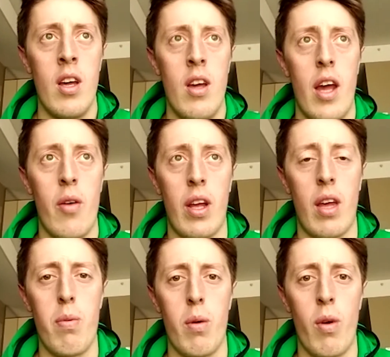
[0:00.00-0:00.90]
Era un
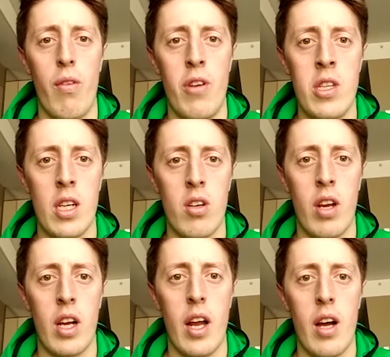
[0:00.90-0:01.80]
equipo muy físico,
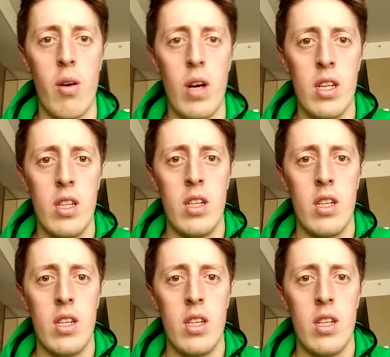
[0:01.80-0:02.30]
Nicaragua.